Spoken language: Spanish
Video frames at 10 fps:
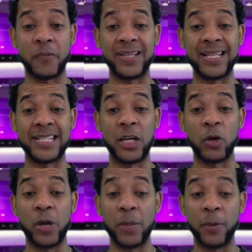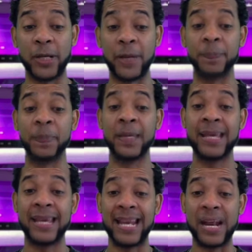frente a Chiquicuna, porque
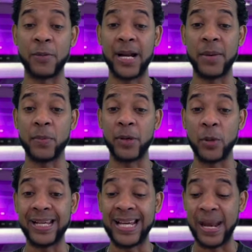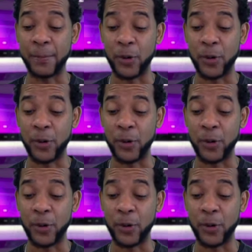es la Romana República Dominicana.